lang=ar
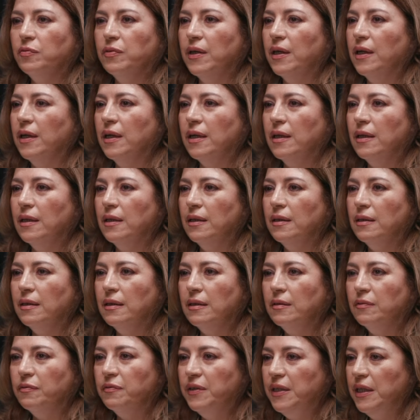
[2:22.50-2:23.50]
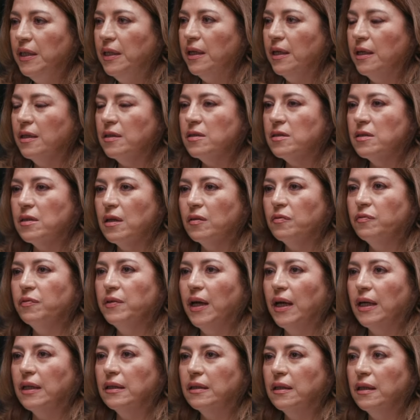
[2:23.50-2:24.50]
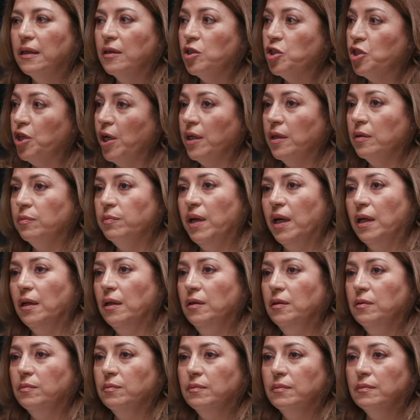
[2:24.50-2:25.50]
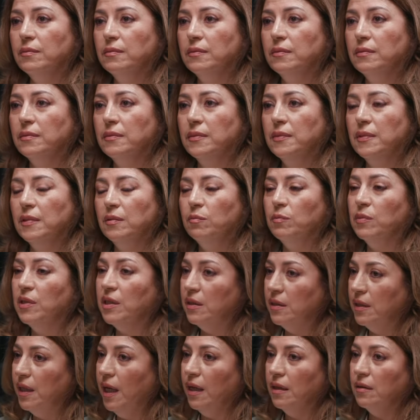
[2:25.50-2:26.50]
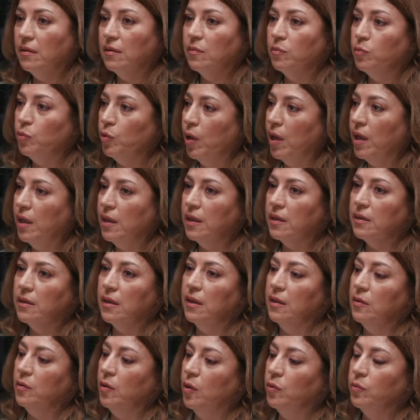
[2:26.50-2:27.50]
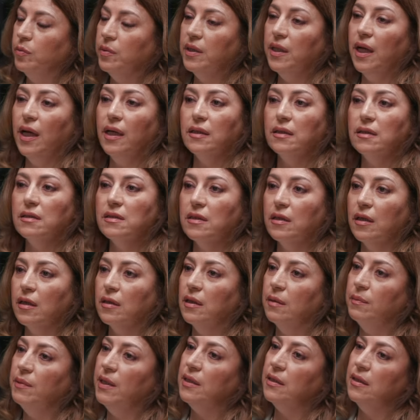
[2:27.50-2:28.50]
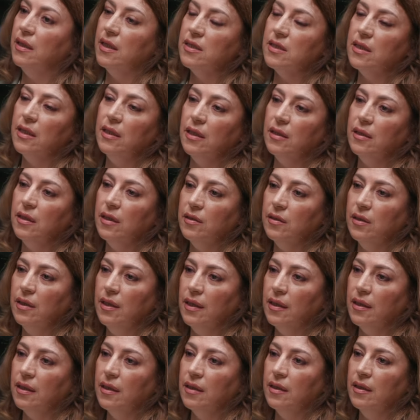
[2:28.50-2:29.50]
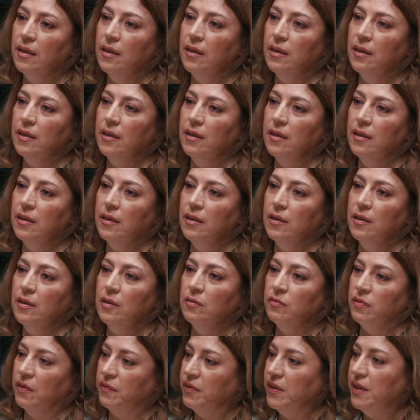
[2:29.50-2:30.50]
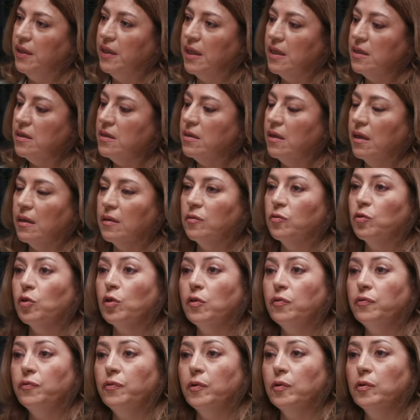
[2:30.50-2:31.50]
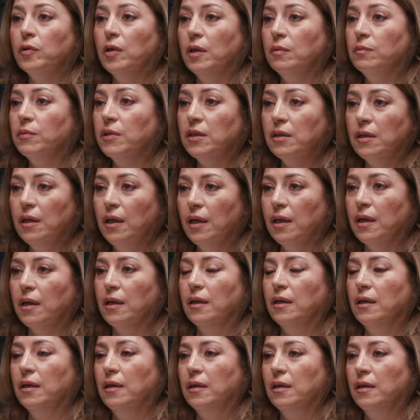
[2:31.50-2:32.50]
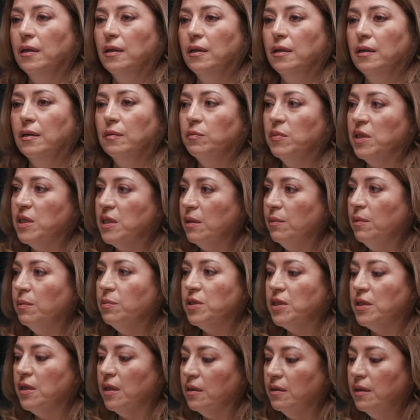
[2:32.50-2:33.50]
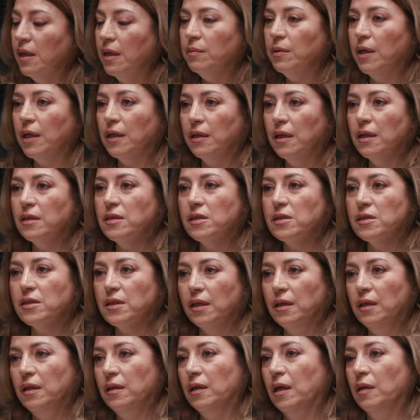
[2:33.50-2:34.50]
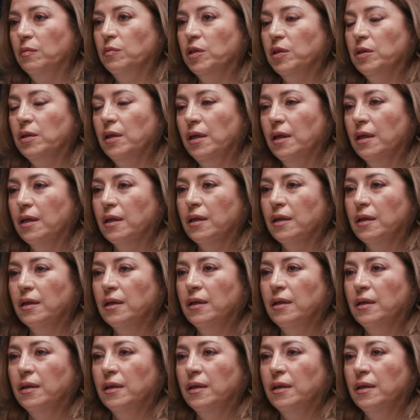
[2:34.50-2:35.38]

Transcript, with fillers: ففي ناس صار في عندها شك بهالعلم من تحت مغالطات او من تحت استخدامات ناس غلط للطاقه ففي ناس صار ترفض علم الطاقه بسبب استخدام هالناس السيئة لعلم الطاقه